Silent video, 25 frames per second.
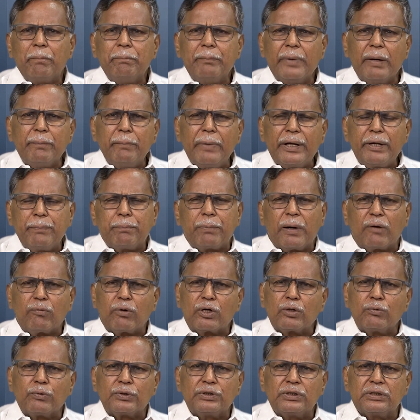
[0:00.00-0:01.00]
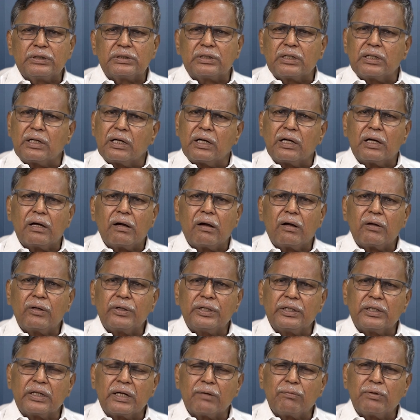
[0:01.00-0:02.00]
மெமரி பவரும் வந்துட்டு
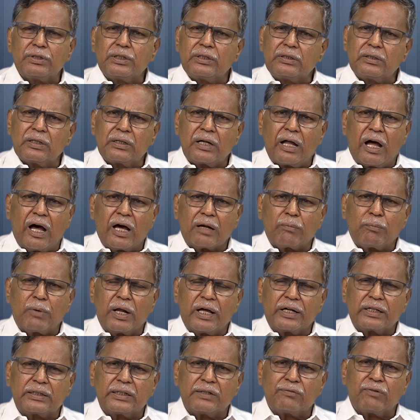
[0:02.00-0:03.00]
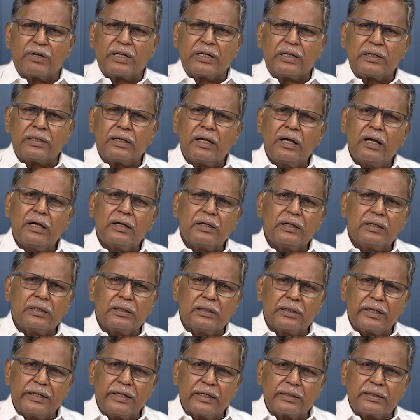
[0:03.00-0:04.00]
இதில் வந்துட்டு நார்மலாக இருக்கிறத விட
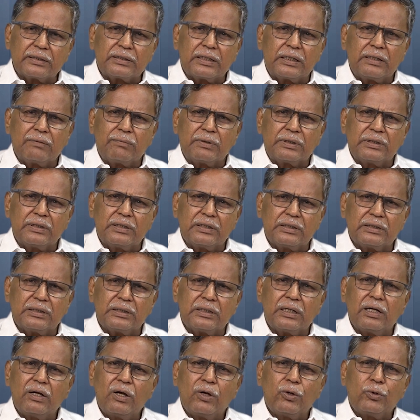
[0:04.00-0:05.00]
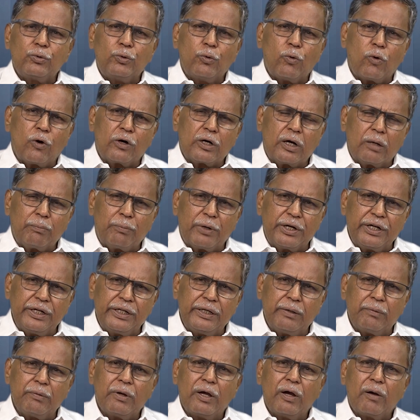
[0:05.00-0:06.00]
இந்த இயக்கத்தில் வந்து யோகா பண்ணி
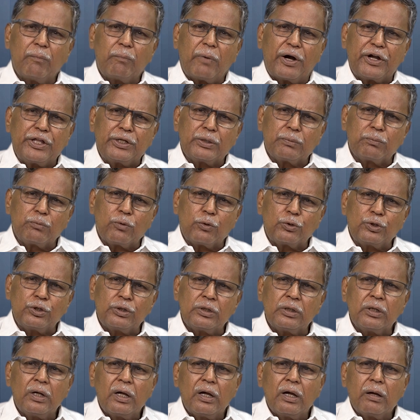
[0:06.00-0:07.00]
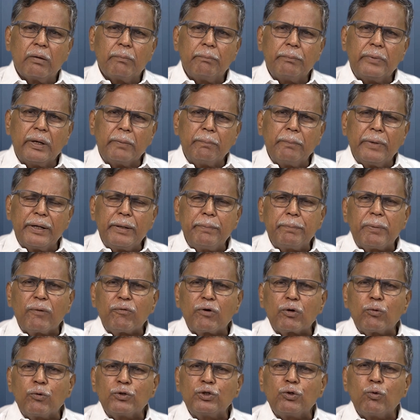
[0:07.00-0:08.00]
படிக்கும்போது மெமரி
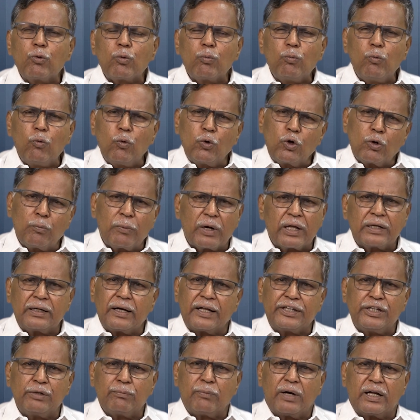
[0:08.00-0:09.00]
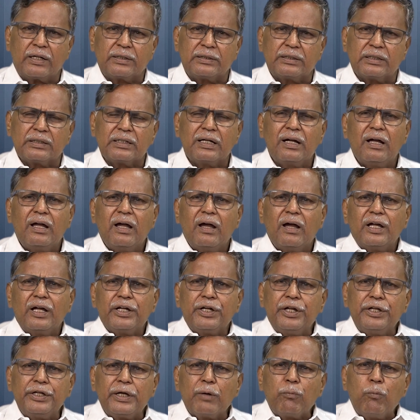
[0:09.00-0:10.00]
பவரும் வந்து ஒரு மூன்று மடங்கு அதிகமாக இருக்குது
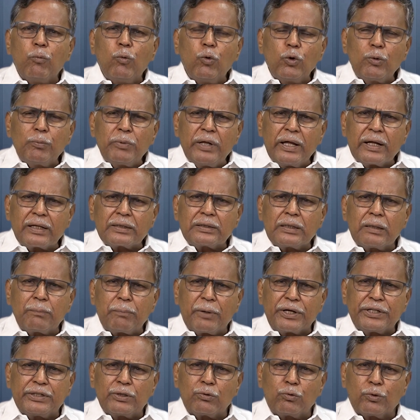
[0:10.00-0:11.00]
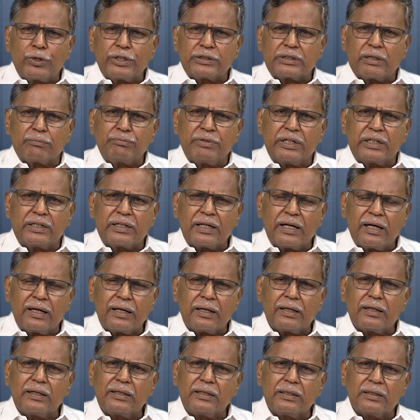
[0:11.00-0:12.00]
நீங்கள் மூணு மணி நேரத்தில் படிக்கக்கூடிய சப்ஜெக்டை
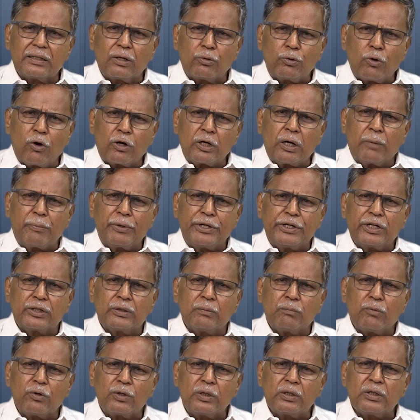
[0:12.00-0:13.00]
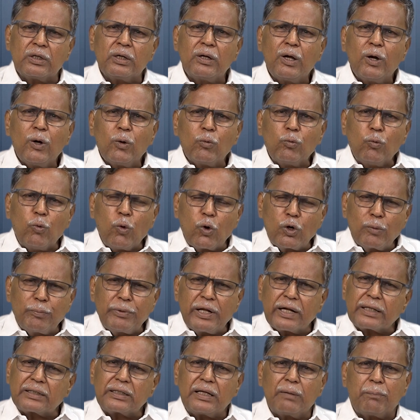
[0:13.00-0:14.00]
இந்த யோகா பண்ணி இருக்கும்போது ஒரு மணி
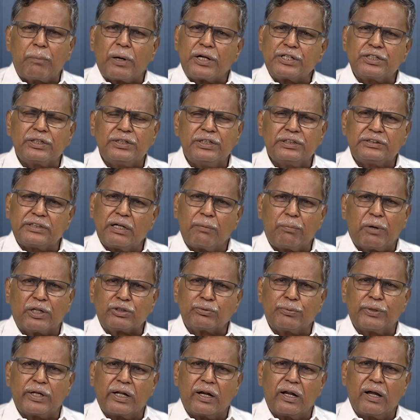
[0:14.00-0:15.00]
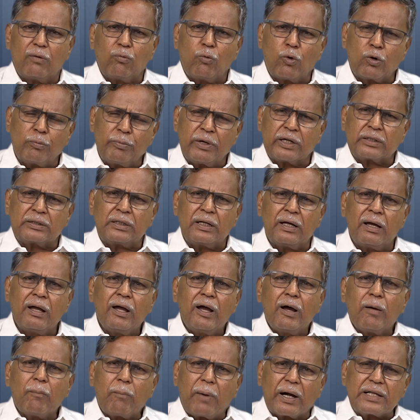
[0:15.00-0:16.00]
நேரத்தில் படித்து ஈஸியாக பாஸ் பண்ணிடலாம் ஒரு மணி நேரத்தில்
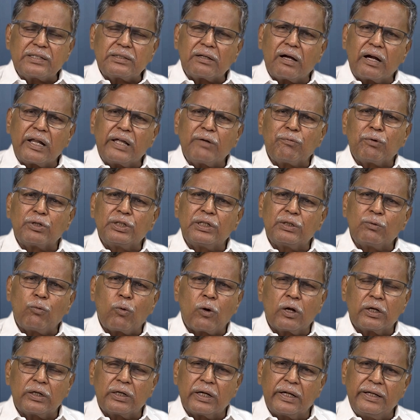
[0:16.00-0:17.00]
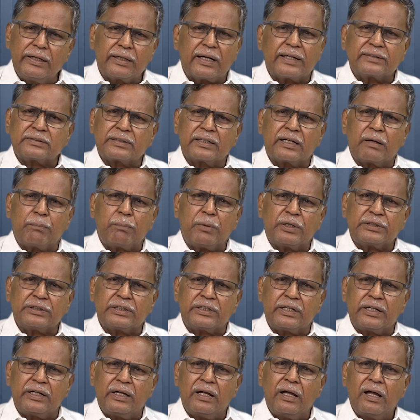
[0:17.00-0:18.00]
படித்தாலே வந்து உங்களுக்கு ரீகலெக்ஷன்
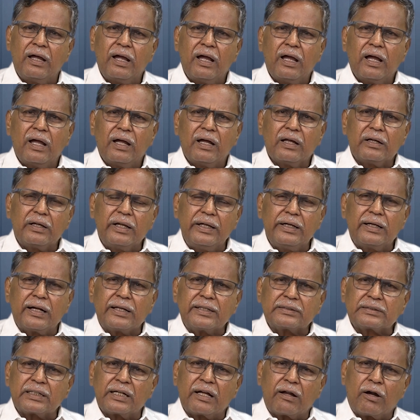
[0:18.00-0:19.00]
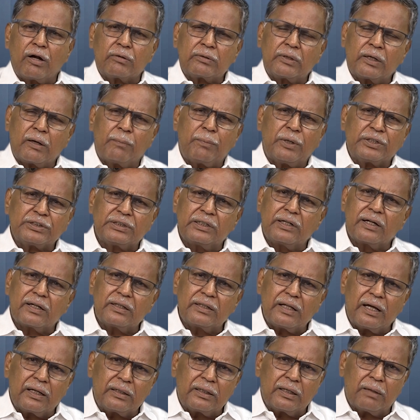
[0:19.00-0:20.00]
கெப்பாசிட்டி ரீகலெக்ஷன்
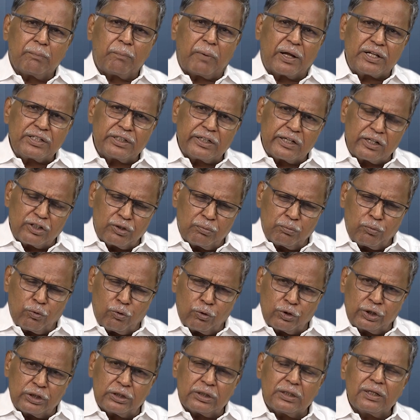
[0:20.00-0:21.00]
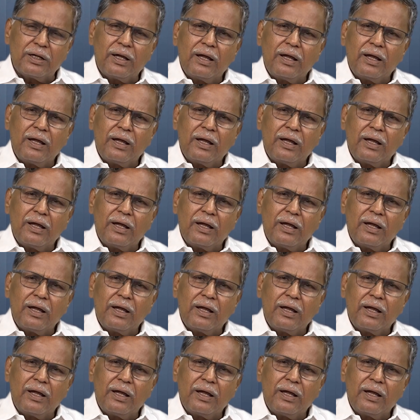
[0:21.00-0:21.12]
கெப்பாசிட்டிங்கிறது அந்த பரீட்சை எழுதும்போது